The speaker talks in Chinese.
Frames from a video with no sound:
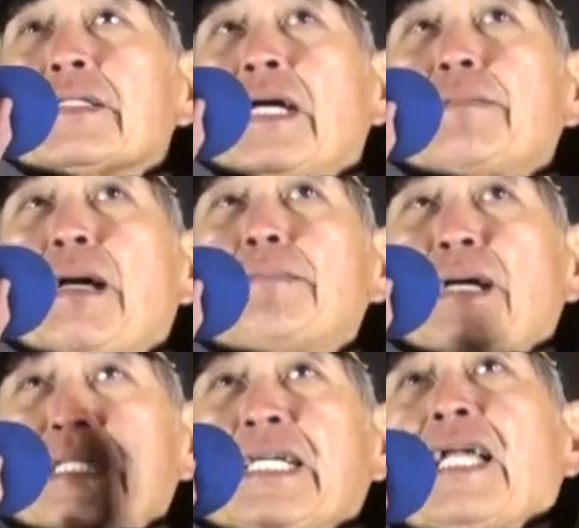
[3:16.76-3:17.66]
他把它
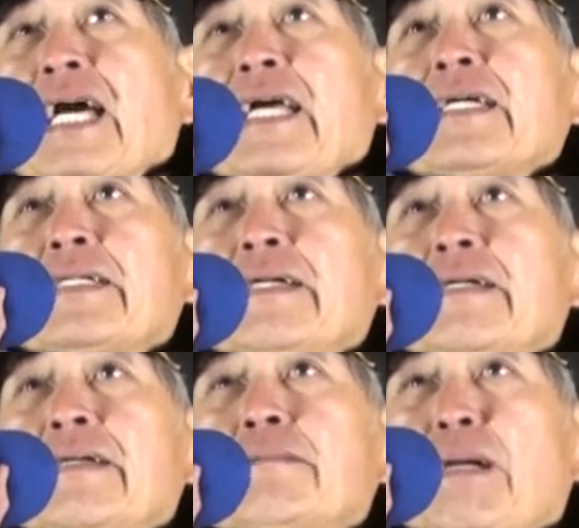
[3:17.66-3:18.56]
买下来，
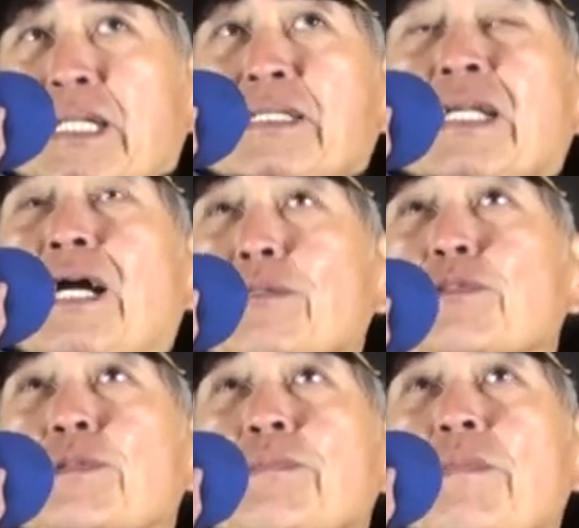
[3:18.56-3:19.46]
卖到大陆。
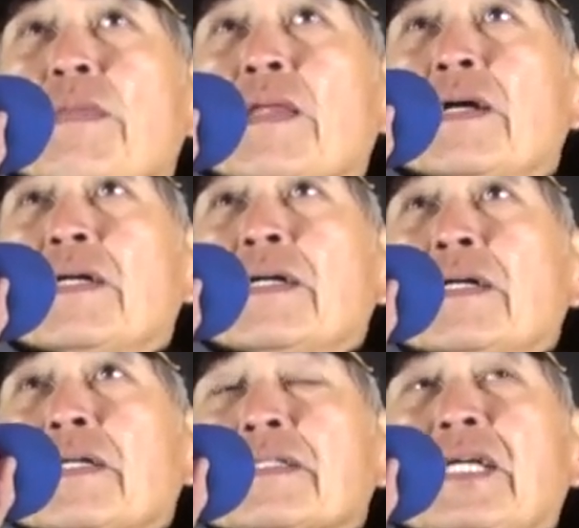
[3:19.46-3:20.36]

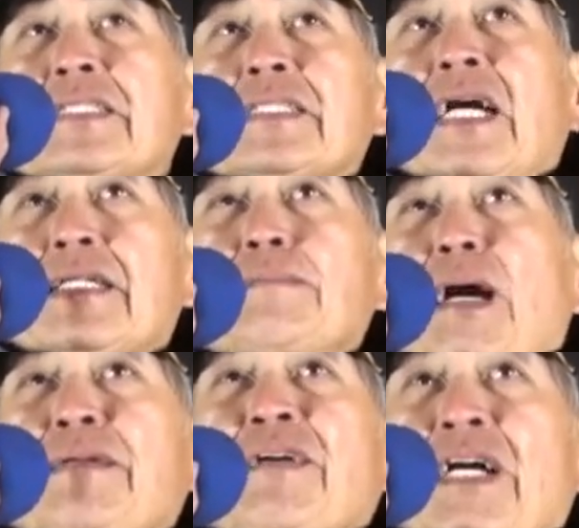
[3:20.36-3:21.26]
但是他的
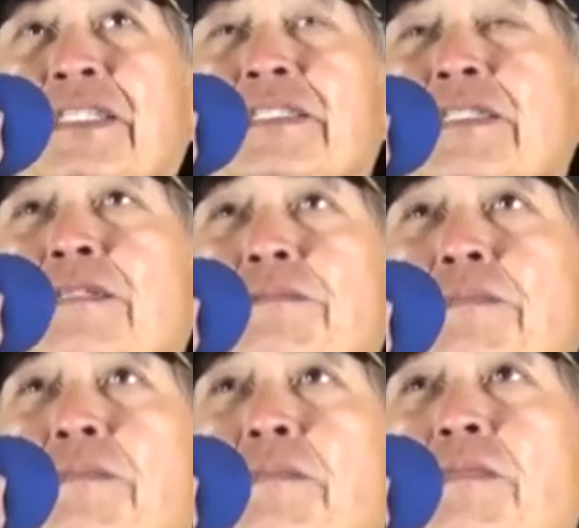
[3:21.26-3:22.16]
买法是，
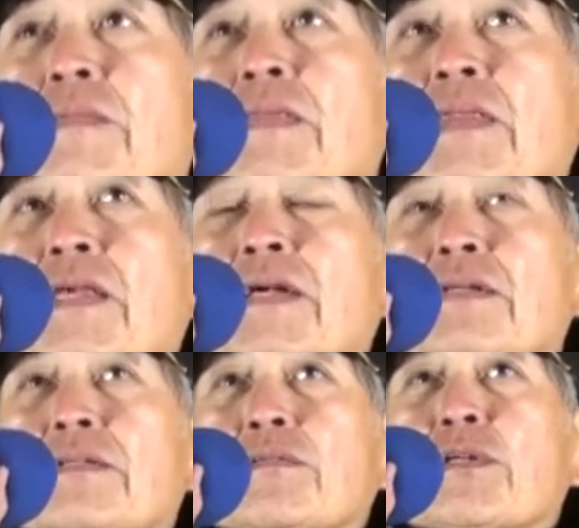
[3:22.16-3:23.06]

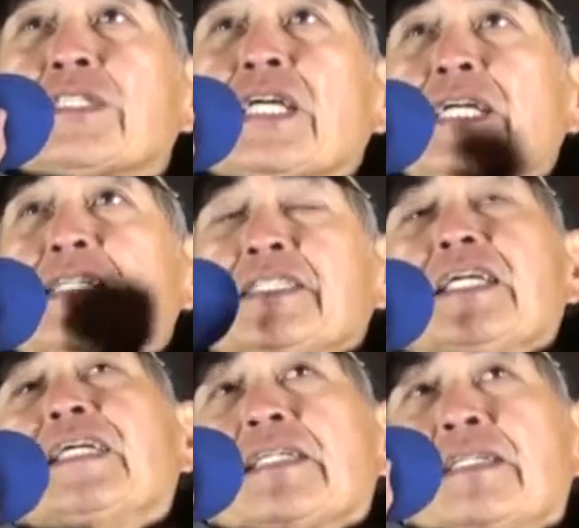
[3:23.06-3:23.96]
我先跟你
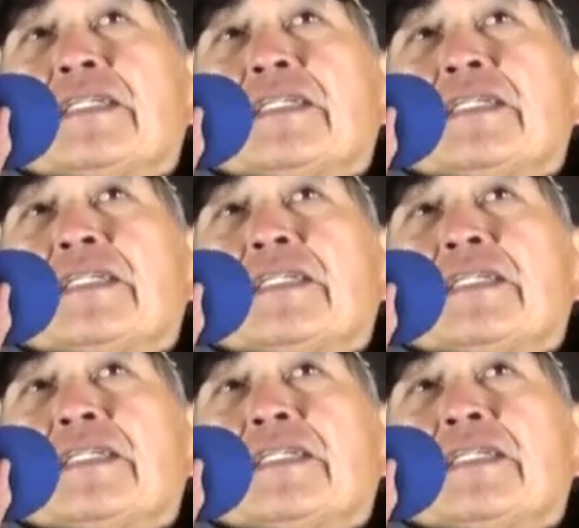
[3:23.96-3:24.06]
定，